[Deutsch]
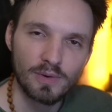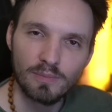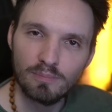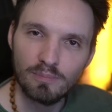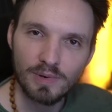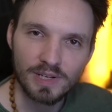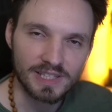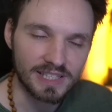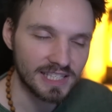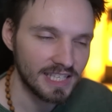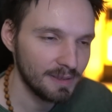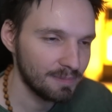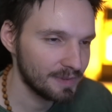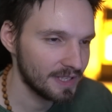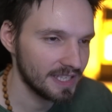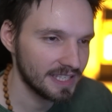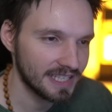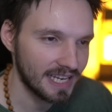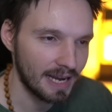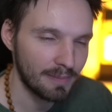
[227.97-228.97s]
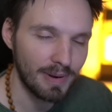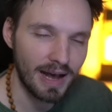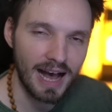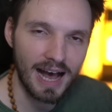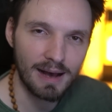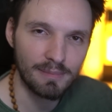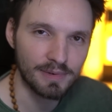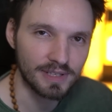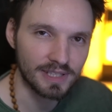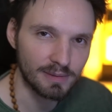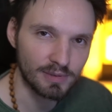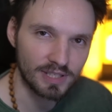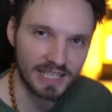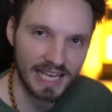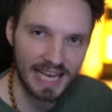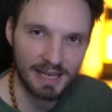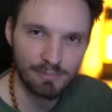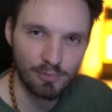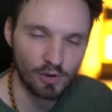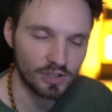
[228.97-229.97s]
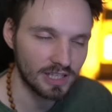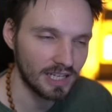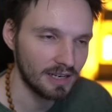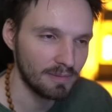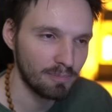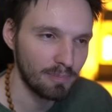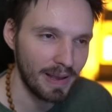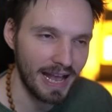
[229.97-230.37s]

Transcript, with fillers: mit 70 km/h mit einem Skateboard einen